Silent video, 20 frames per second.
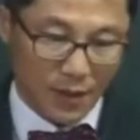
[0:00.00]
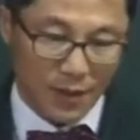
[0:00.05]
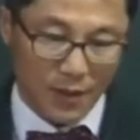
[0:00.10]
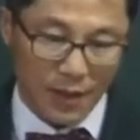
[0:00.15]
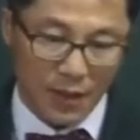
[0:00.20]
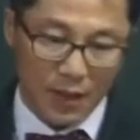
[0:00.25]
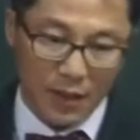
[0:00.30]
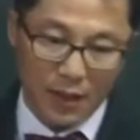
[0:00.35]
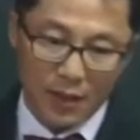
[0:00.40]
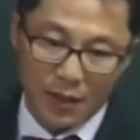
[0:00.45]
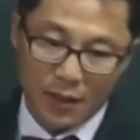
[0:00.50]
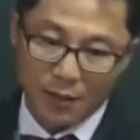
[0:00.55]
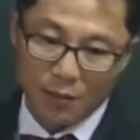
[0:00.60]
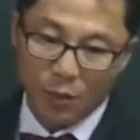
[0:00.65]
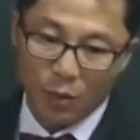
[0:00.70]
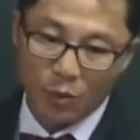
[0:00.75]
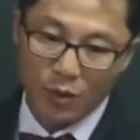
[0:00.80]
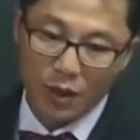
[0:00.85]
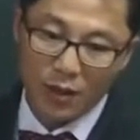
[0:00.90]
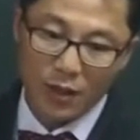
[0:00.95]
자,
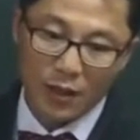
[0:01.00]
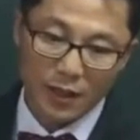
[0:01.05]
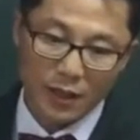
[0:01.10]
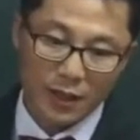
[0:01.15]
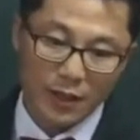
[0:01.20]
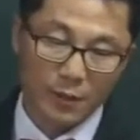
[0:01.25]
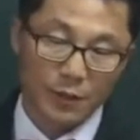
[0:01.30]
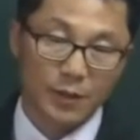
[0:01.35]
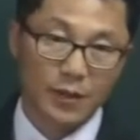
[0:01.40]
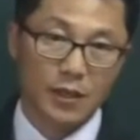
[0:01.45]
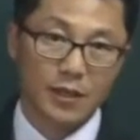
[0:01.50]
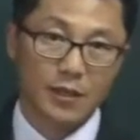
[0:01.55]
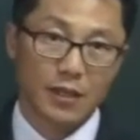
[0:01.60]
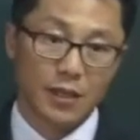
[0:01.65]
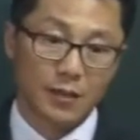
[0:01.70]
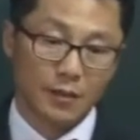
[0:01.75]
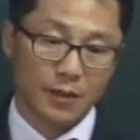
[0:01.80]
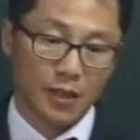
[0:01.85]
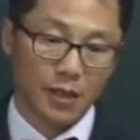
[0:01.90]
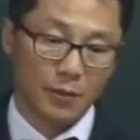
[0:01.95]
복합관계대명사에서
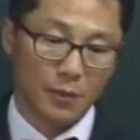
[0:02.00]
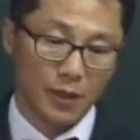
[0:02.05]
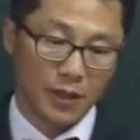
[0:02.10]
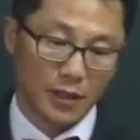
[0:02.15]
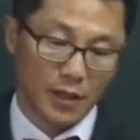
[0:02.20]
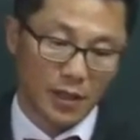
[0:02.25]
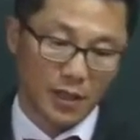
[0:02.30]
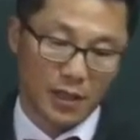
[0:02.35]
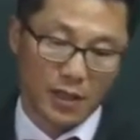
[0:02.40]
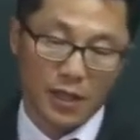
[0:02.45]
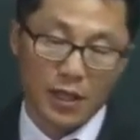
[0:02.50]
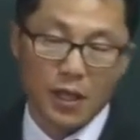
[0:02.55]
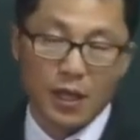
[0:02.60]
한번 설명할게.